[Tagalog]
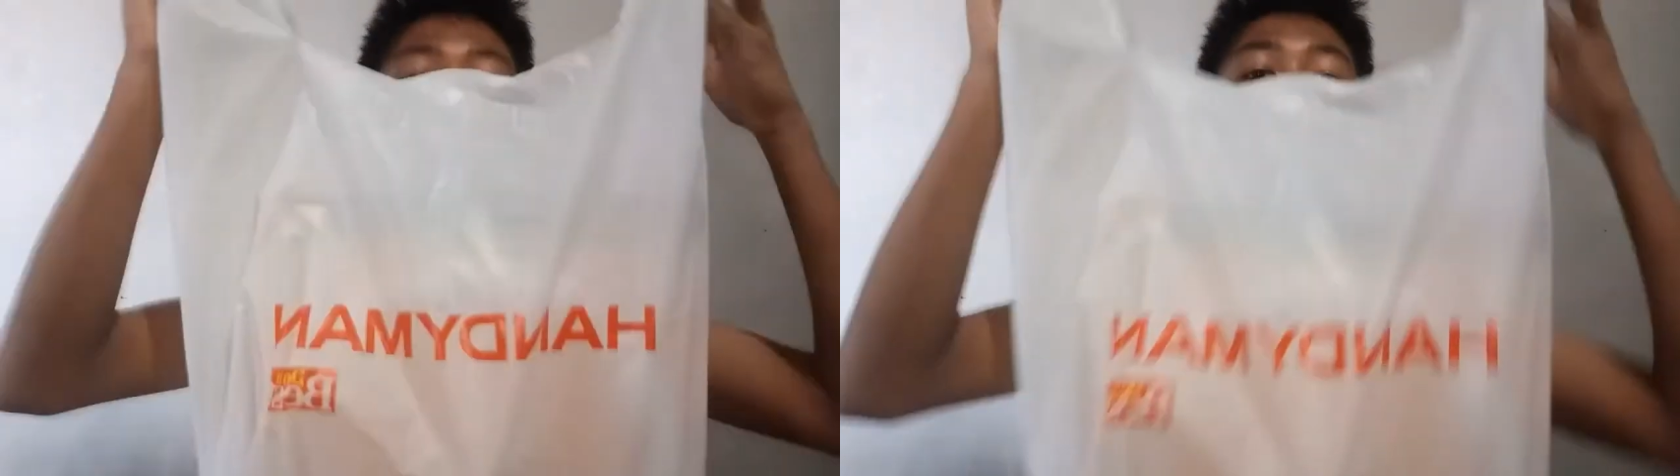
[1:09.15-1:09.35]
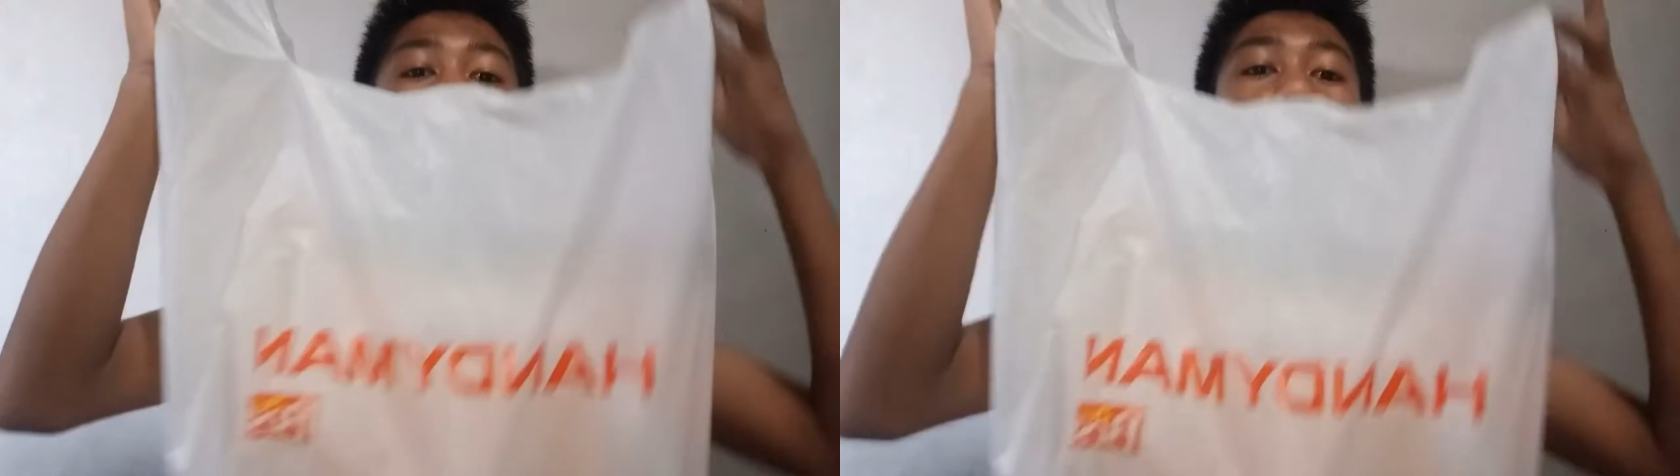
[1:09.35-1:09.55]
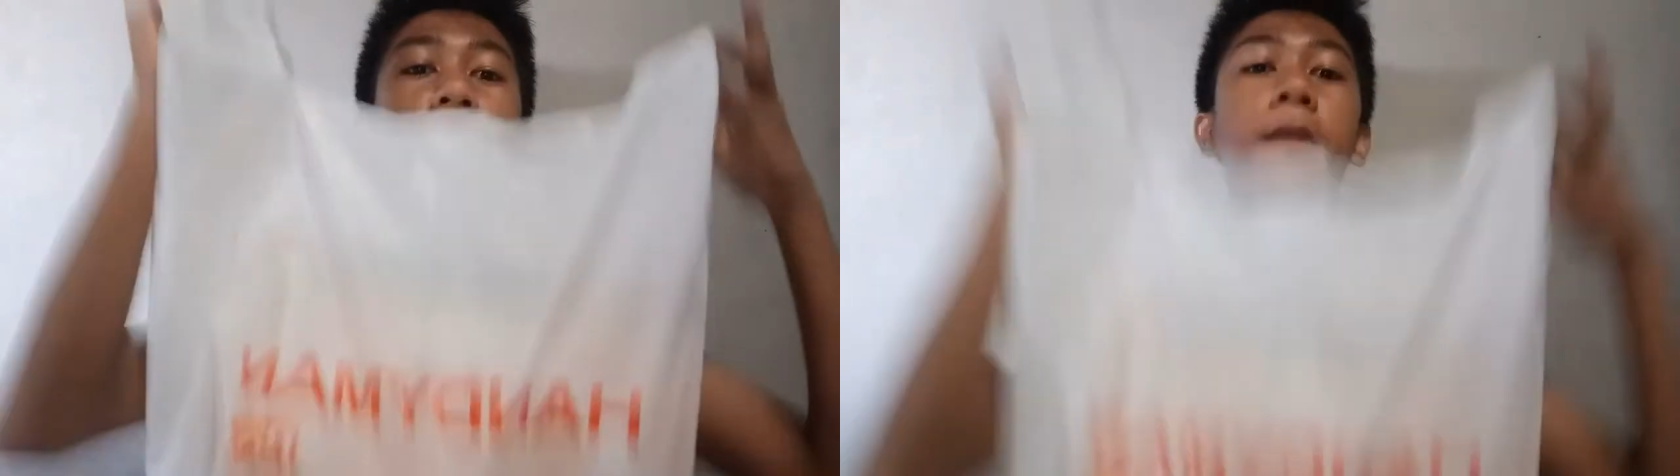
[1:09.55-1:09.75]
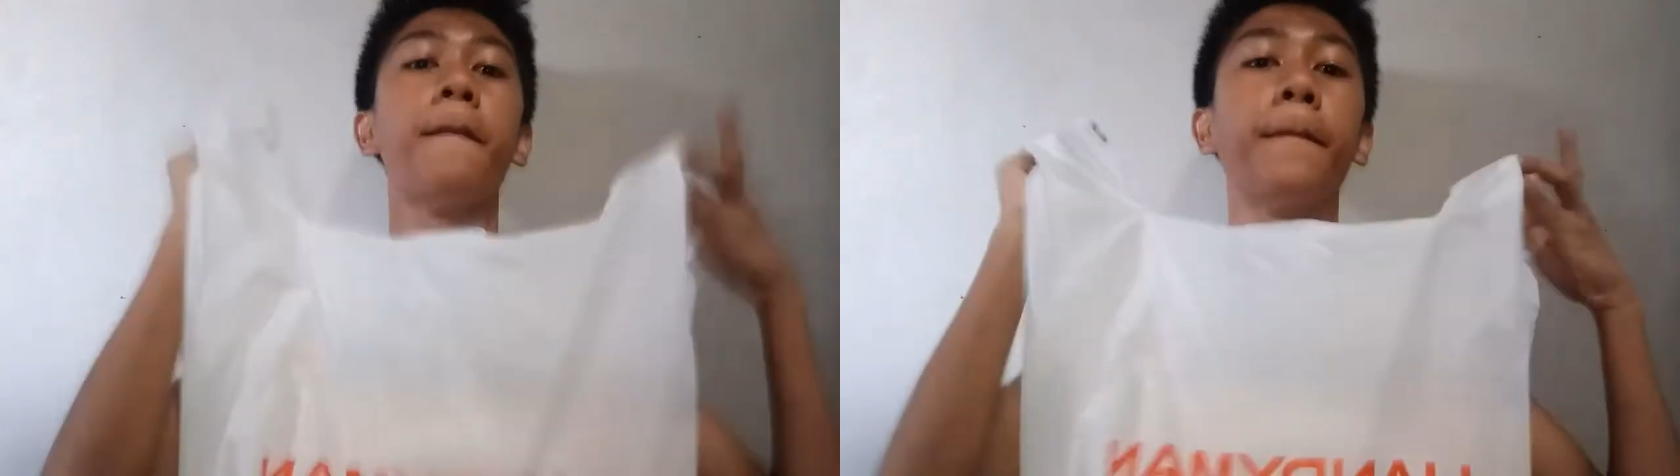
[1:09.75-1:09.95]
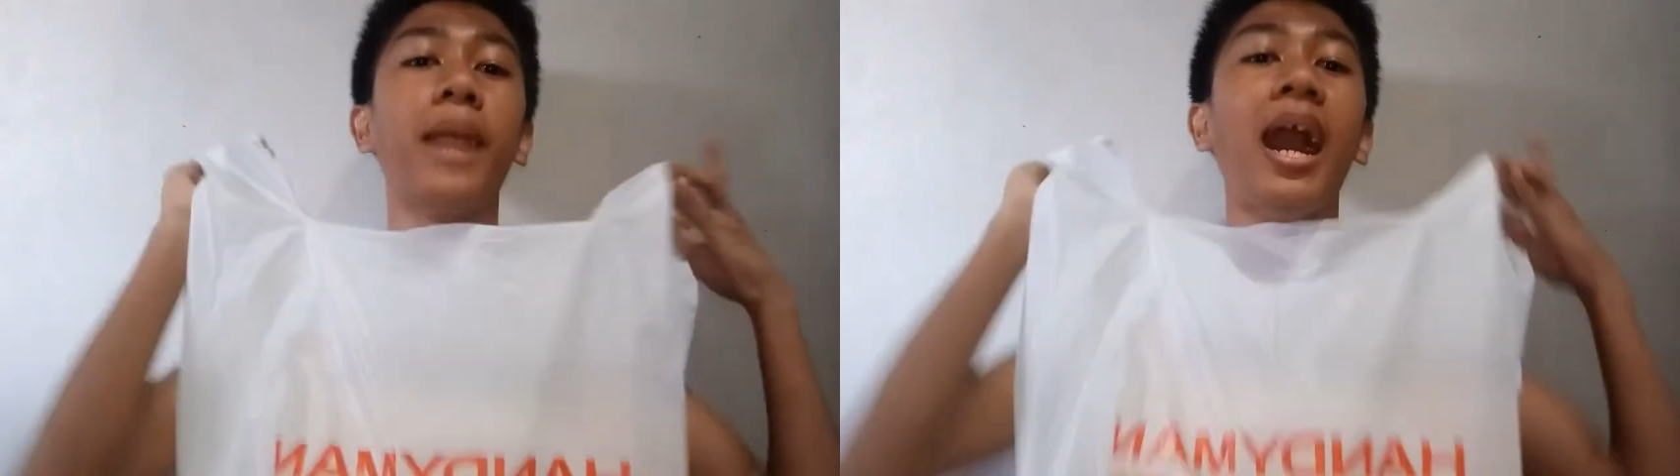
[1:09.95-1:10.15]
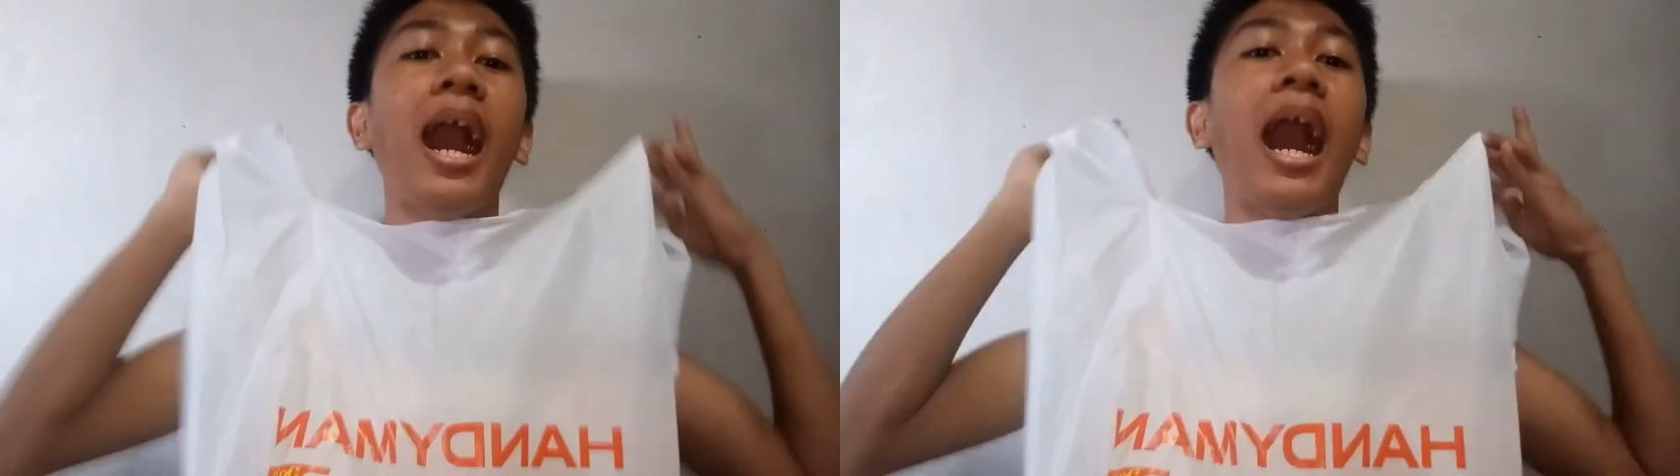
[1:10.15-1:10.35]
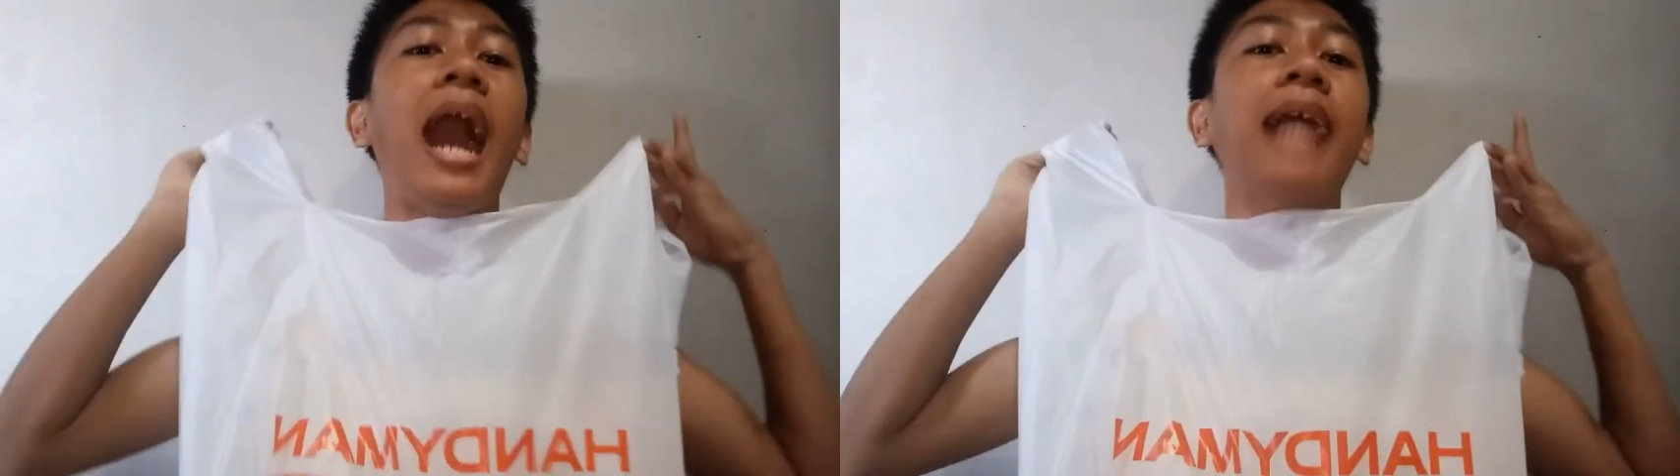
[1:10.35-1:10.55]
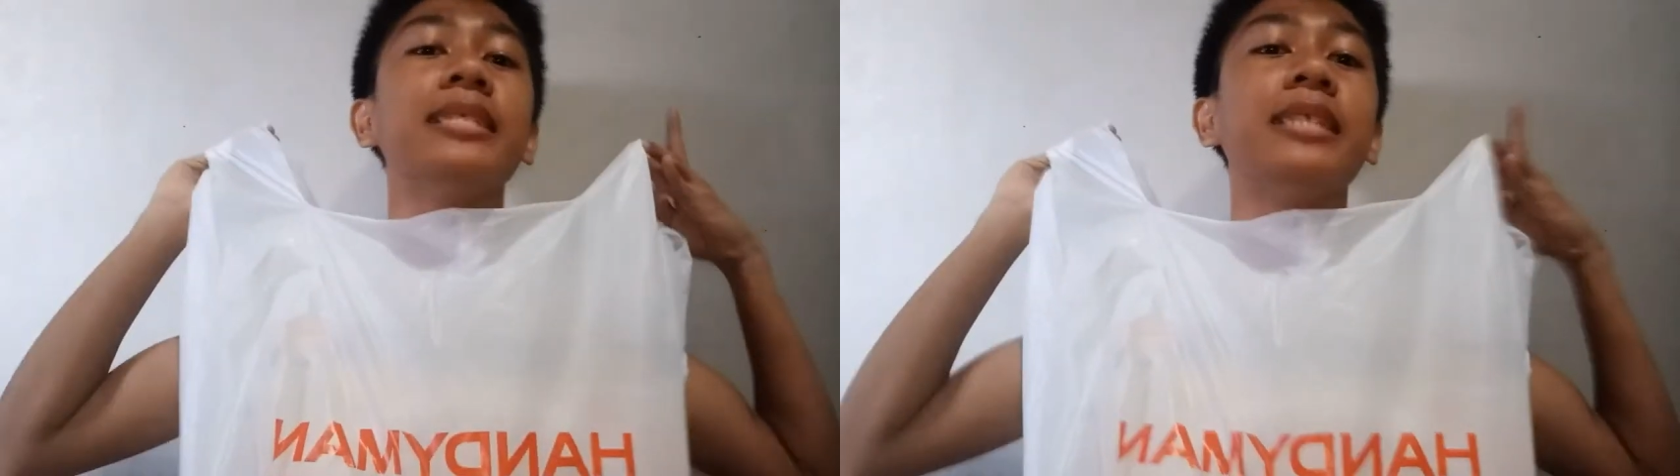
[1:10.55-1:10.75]
from
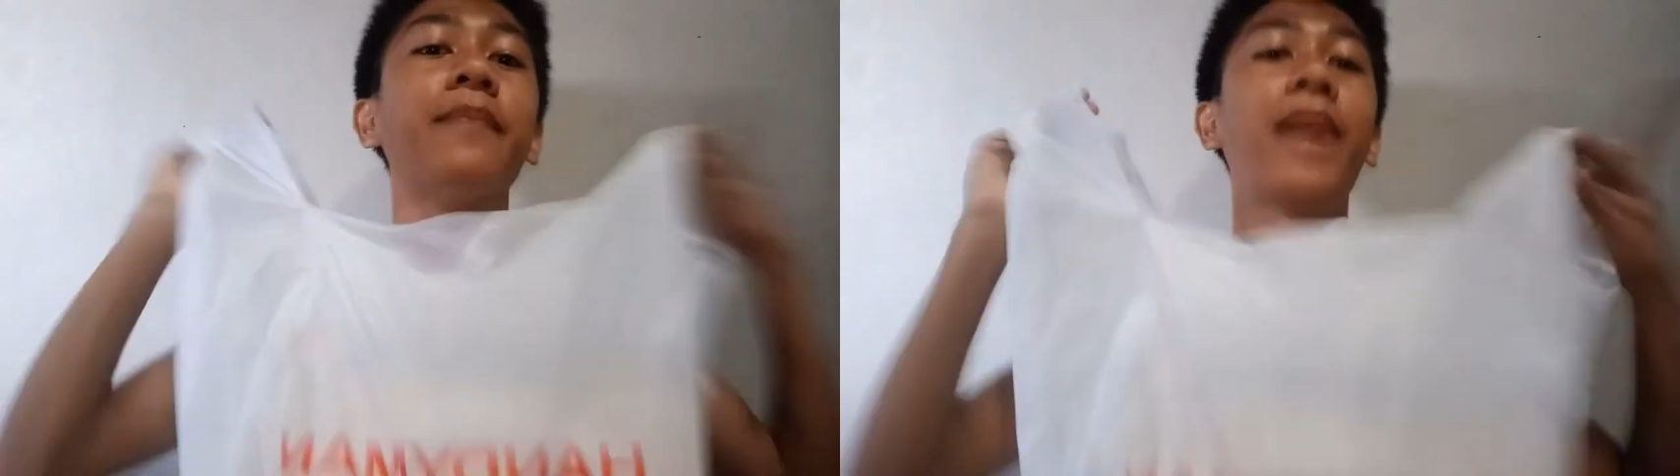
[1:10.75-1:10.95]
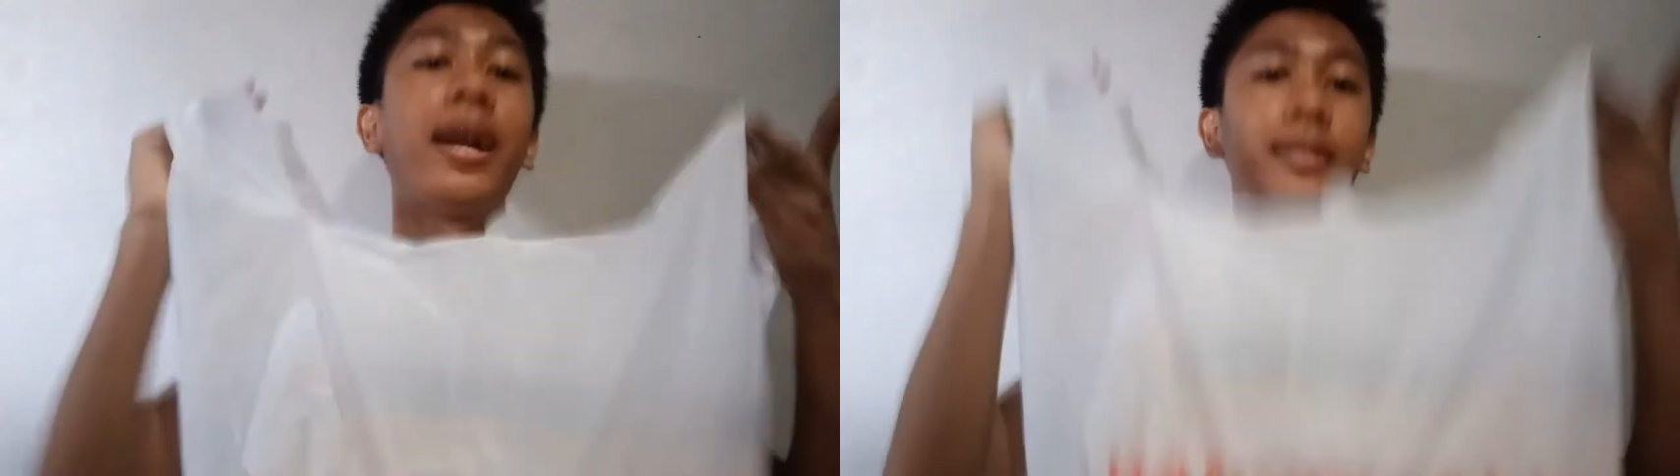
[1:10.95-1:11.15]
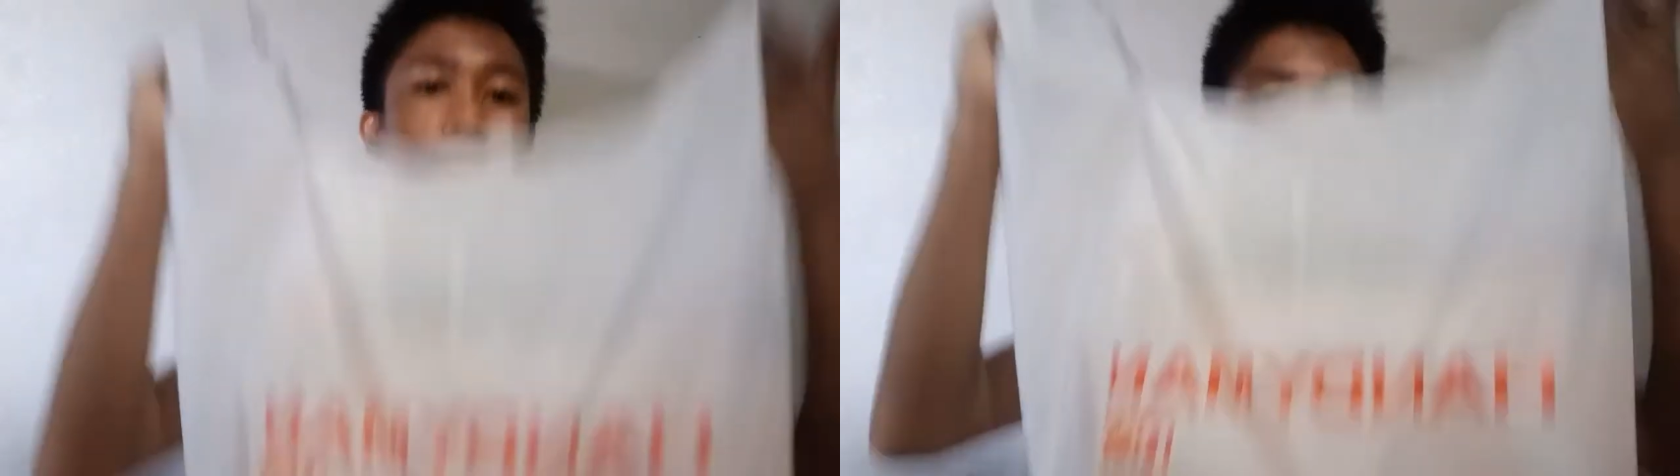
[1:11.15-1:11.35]
handyman.